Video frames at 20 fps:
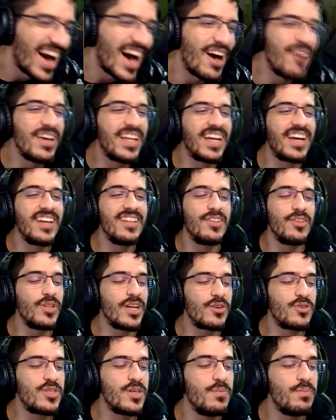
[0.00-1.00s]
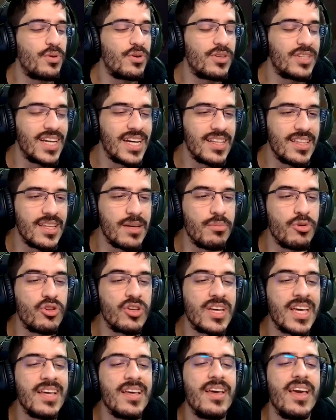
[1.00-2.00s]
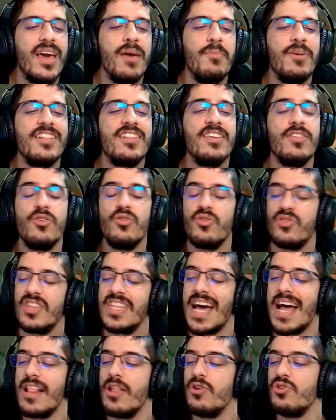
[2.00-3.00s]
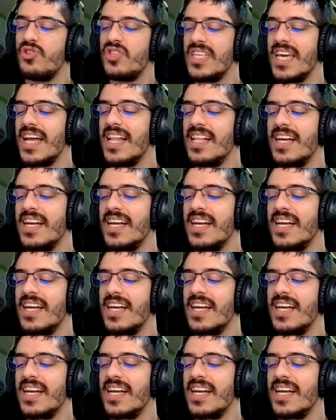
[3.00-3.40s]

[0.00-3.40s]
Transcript: A ver, gente, una cosa importante ¿Por qué he metido tal hostia al